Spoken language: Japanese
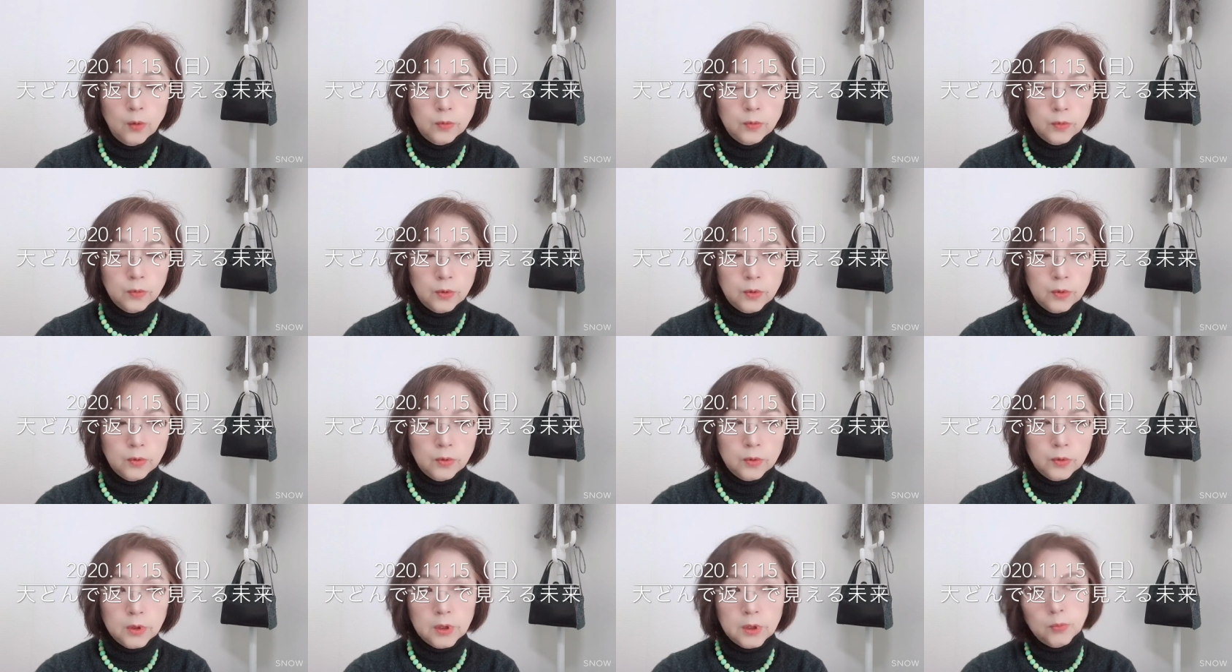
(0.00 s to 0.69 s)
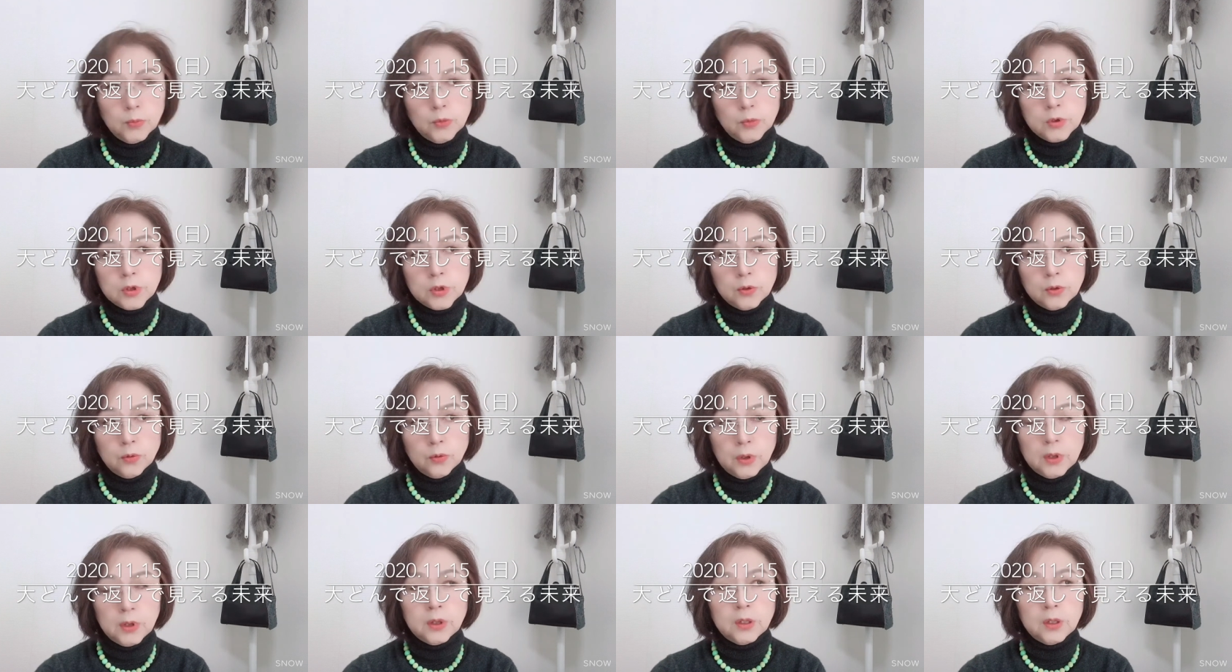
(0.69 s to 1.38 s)
当に気持ち
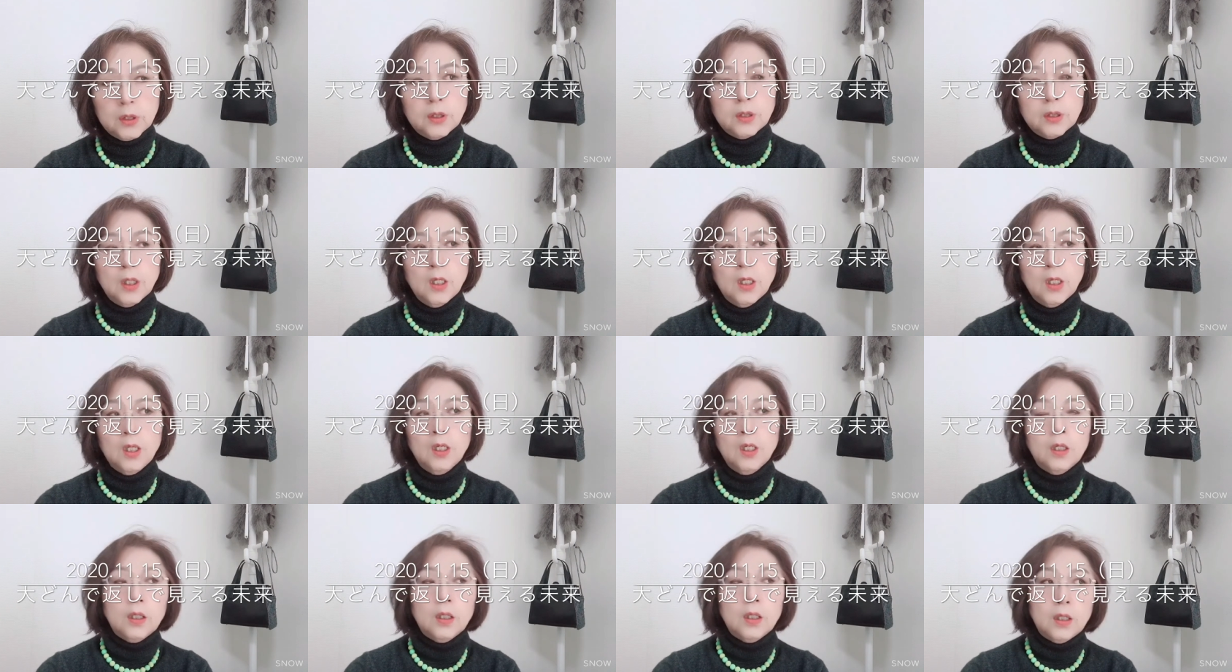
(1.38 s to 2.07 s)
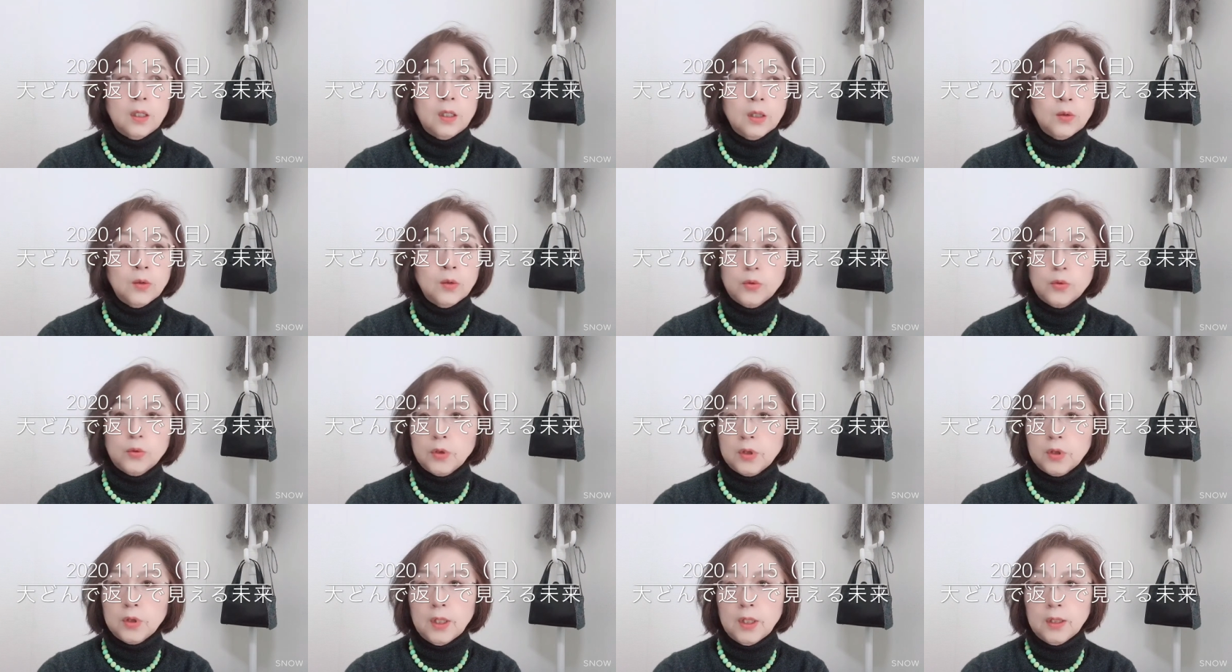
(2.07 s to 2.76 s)
のいい、えー、こと
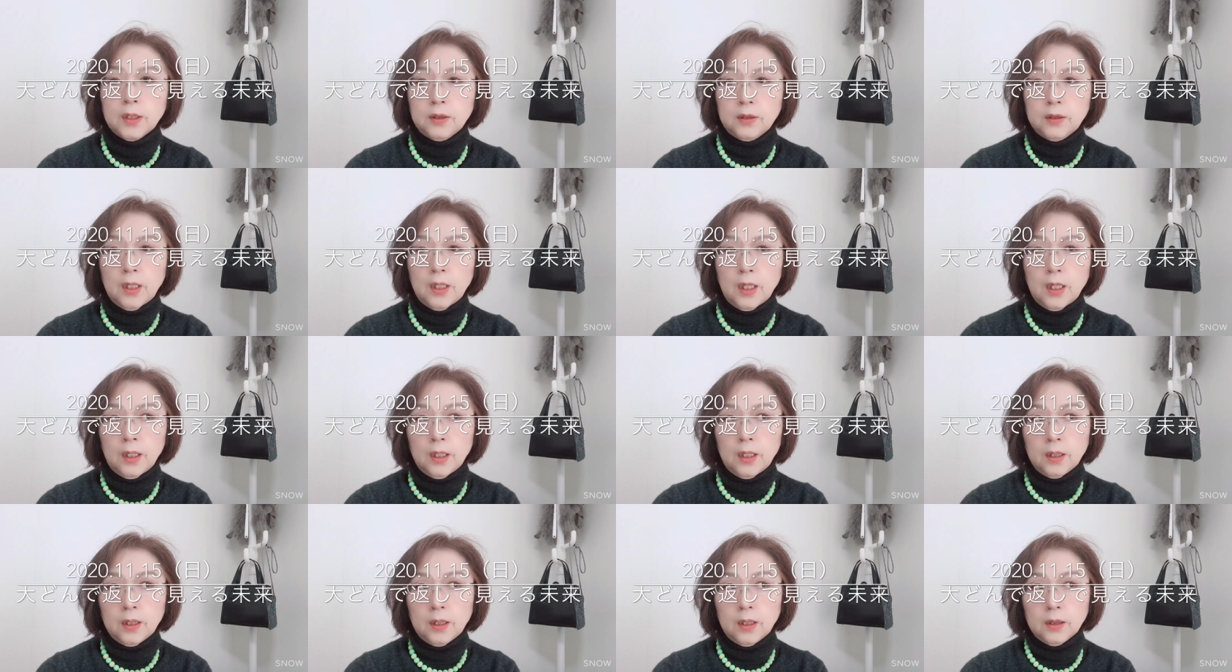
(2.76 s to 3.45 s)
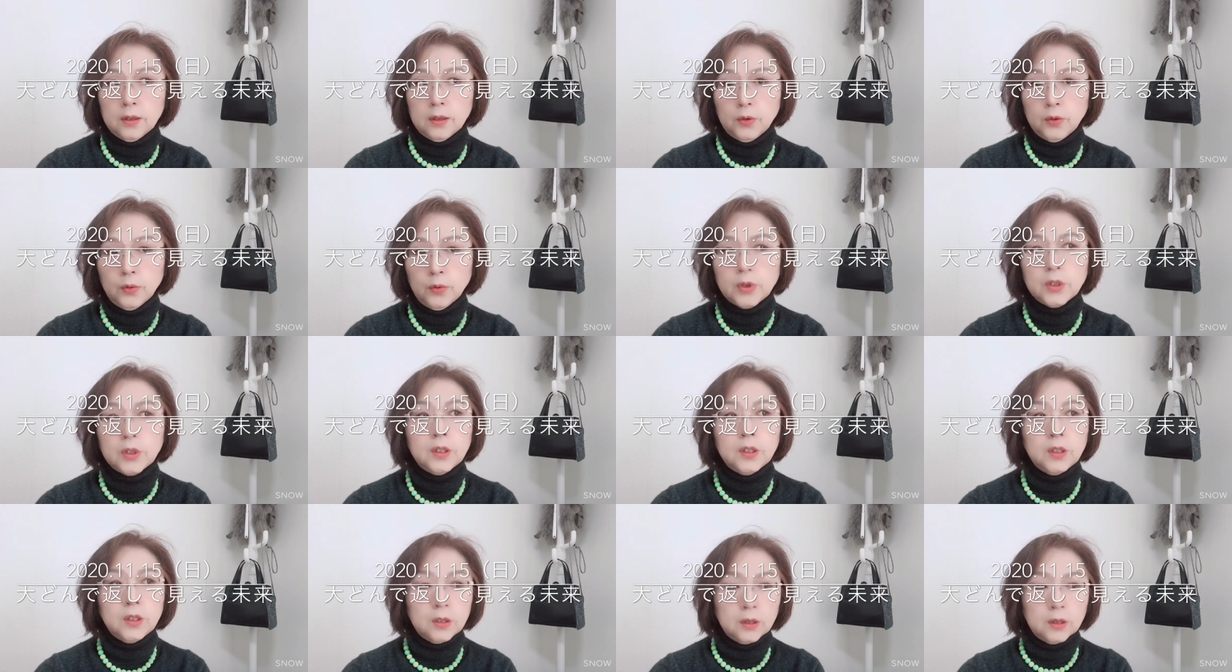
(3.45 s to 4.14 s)
になった時
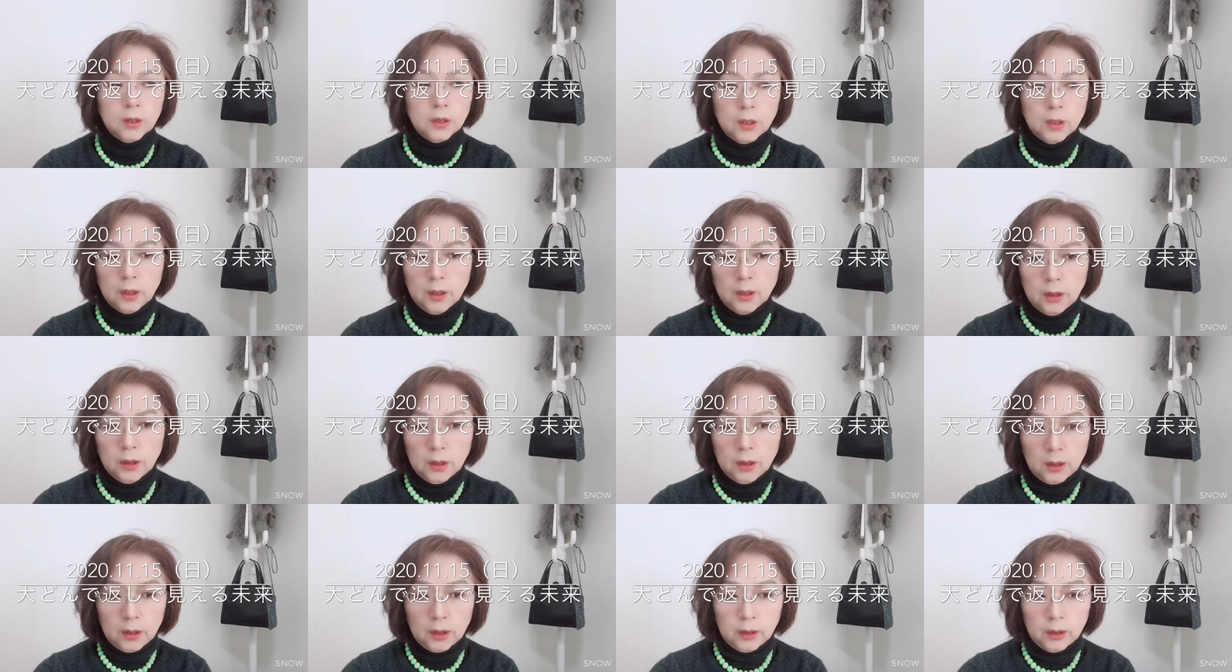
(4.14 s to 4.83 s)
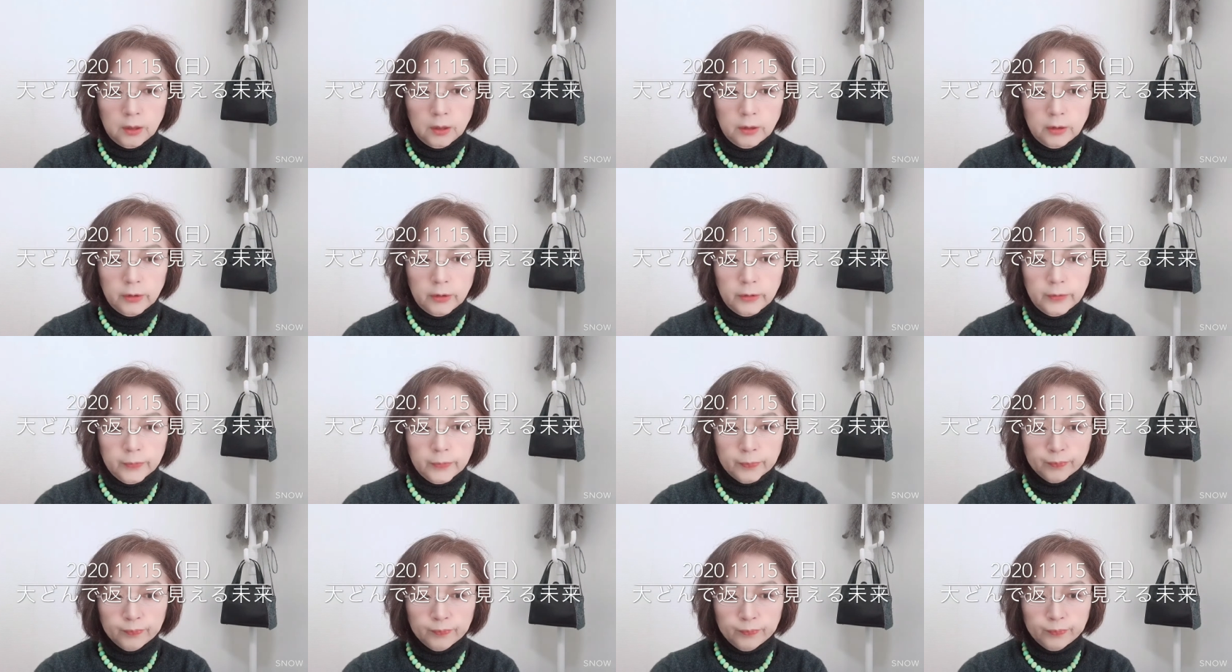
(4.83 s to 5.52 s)
に、
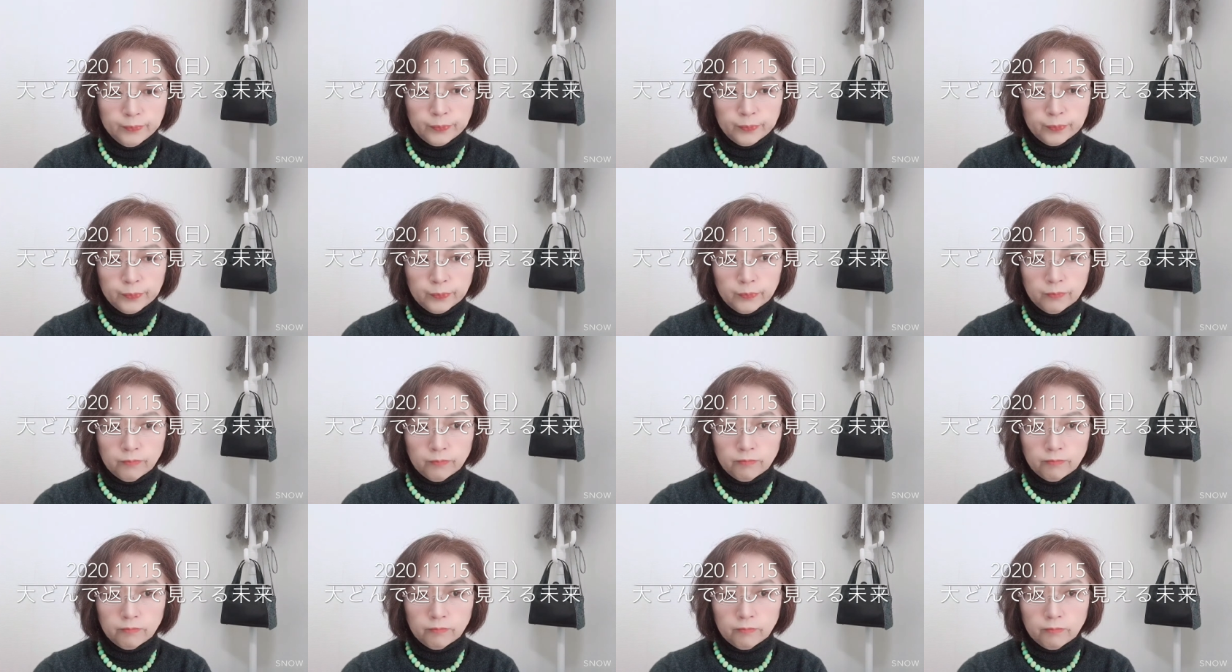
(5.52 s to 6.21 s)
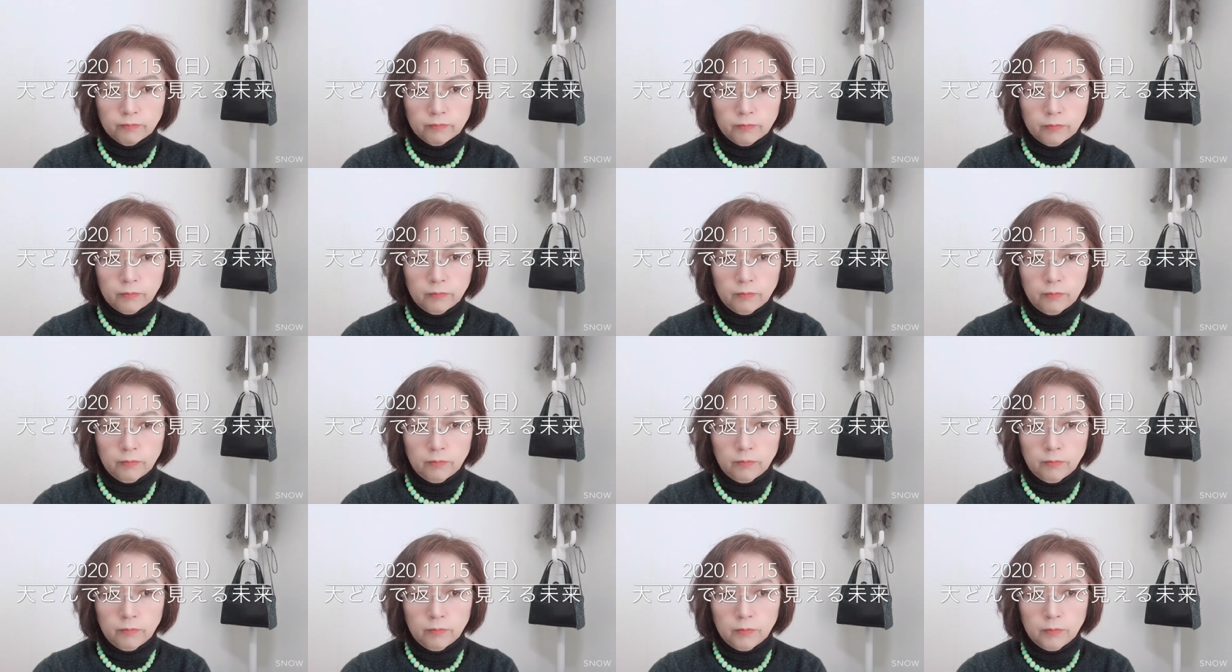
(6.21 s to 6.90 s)

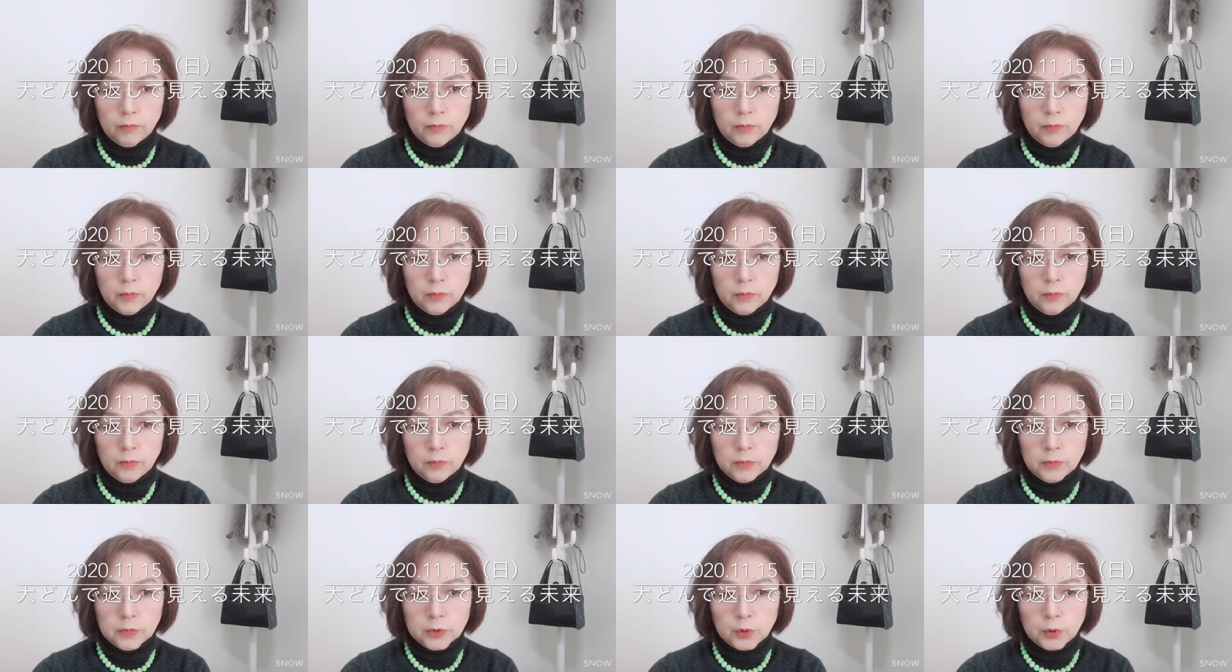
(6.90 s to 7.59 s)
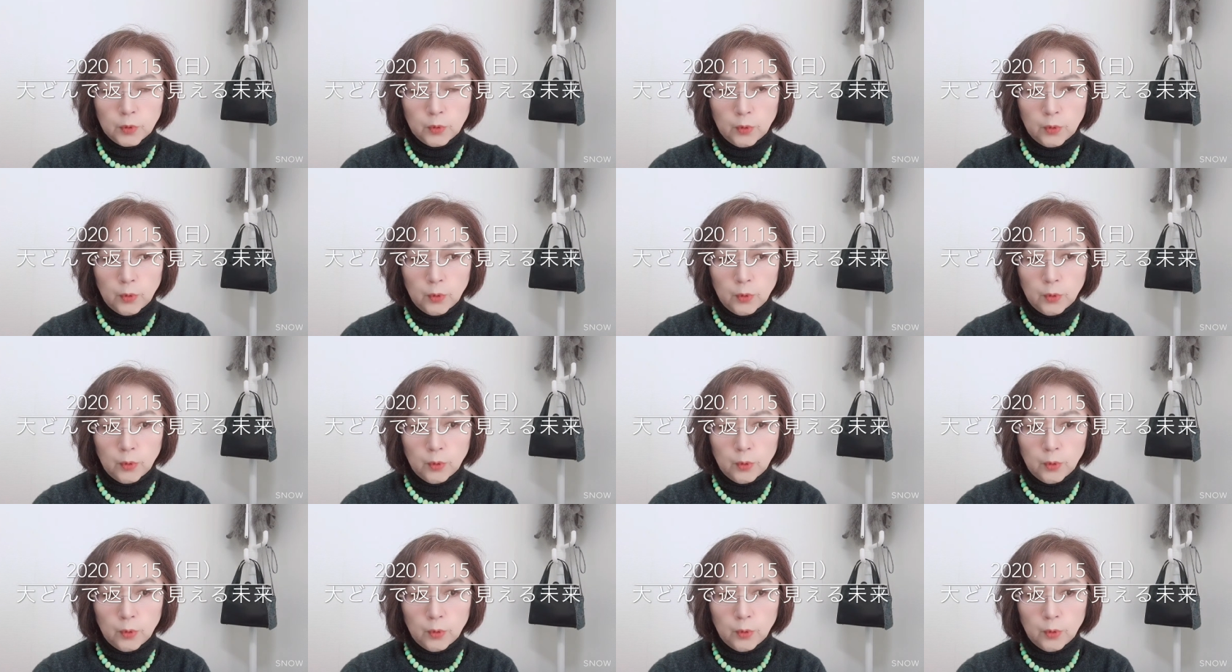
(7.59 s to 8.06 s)
えー、その